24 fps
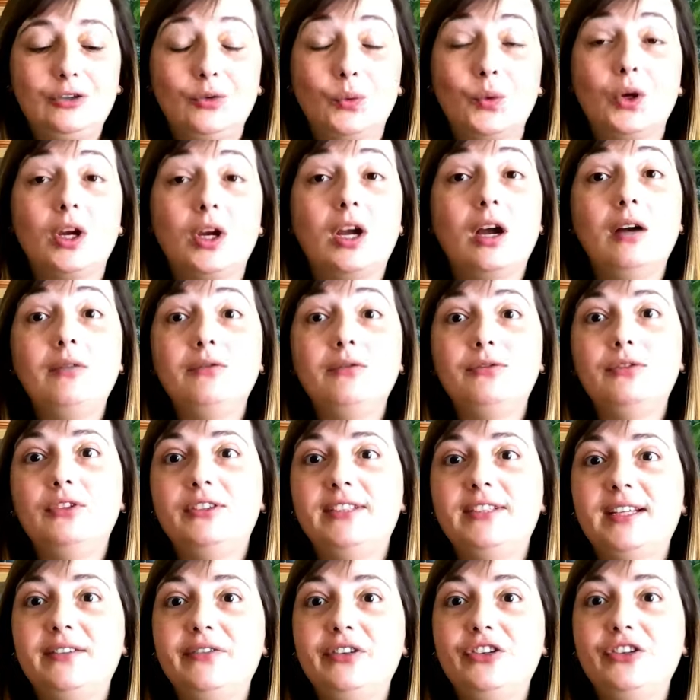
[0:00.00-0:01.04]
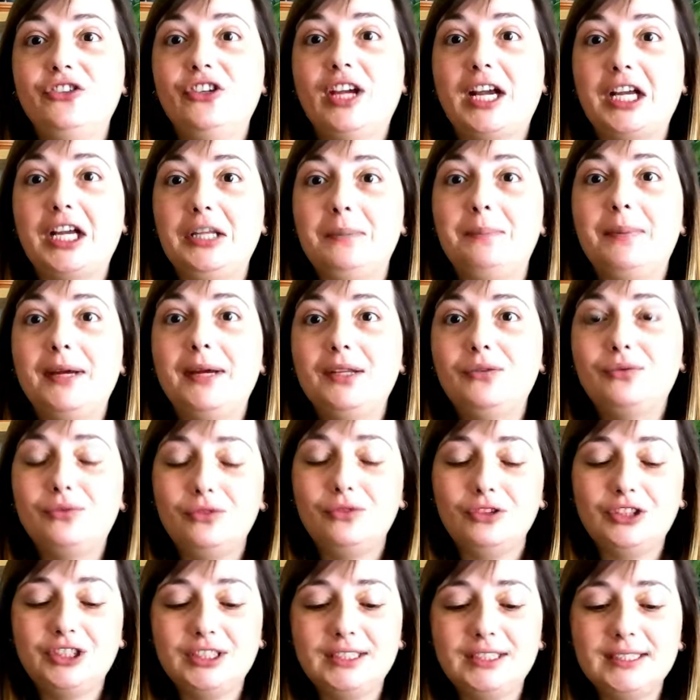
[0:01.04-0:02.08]
Donc comme vous le savez, j'arrête pas de vous
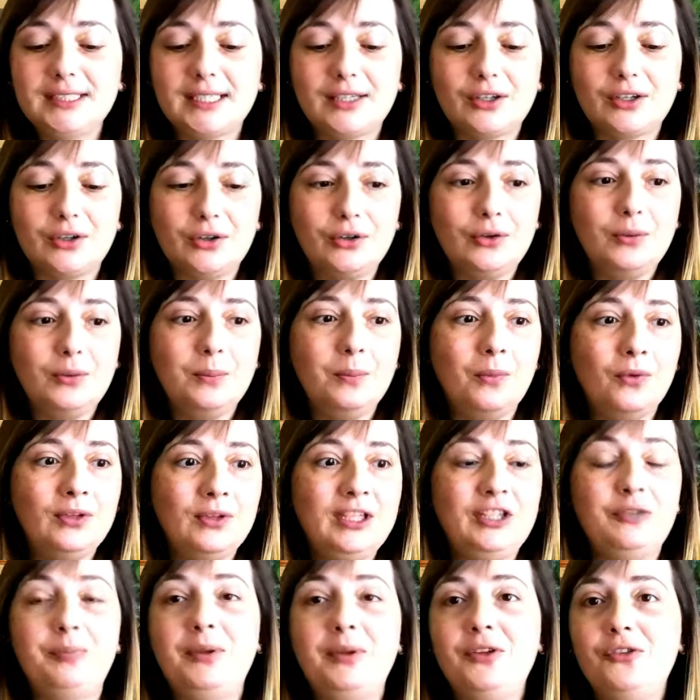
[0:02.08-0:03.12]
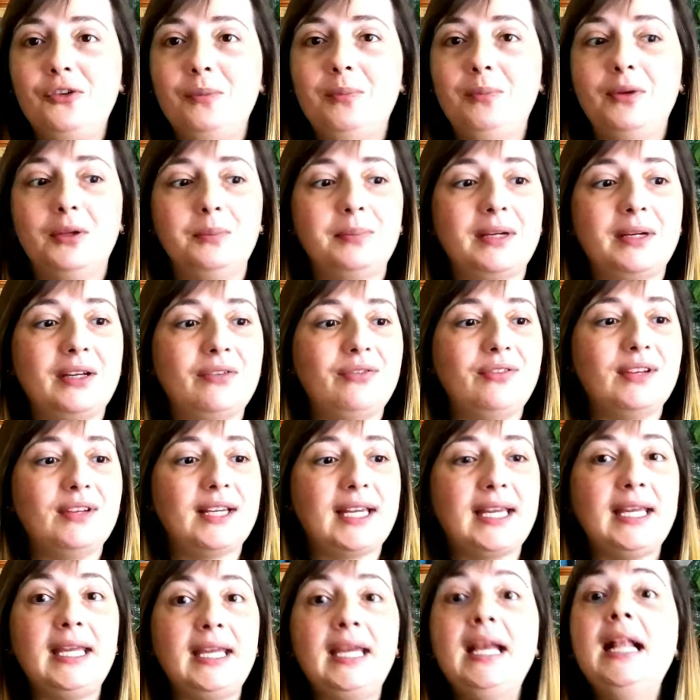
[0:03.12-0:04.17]
le dire que mon espèce de plante
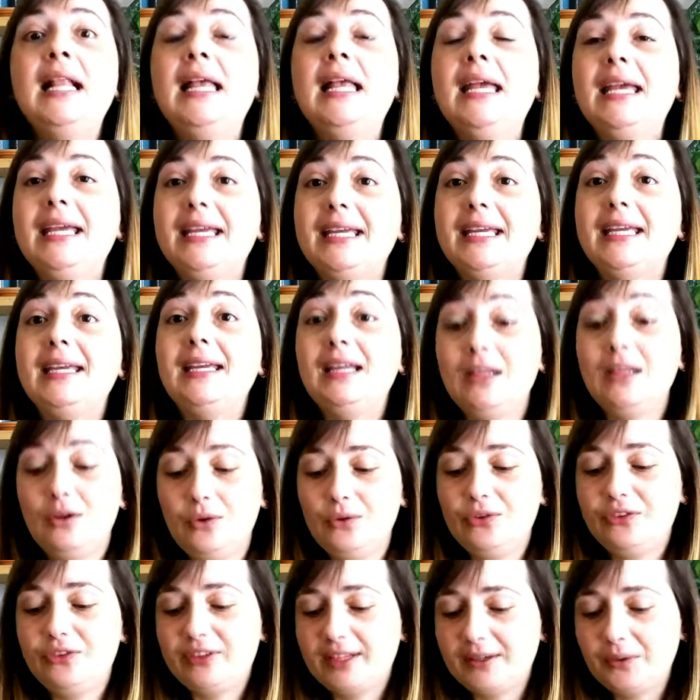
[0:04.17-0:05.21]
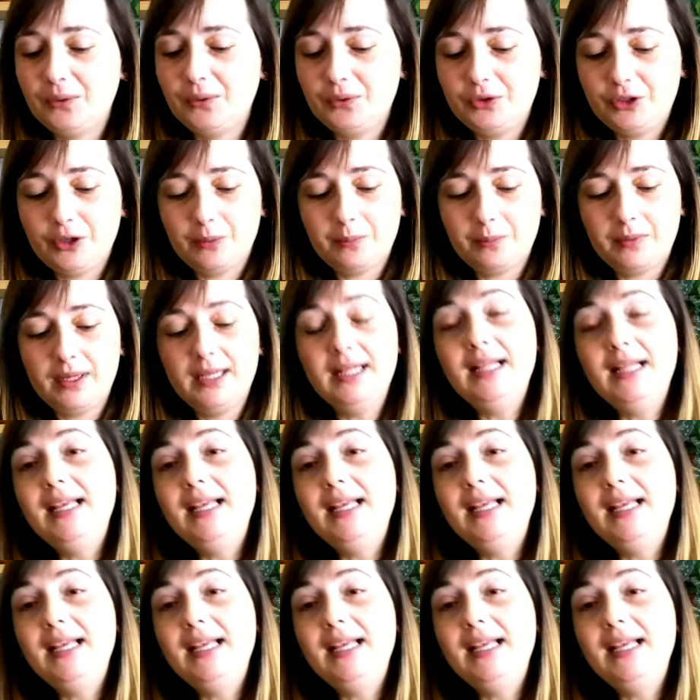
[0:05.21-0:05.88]
préférée est le syngonium.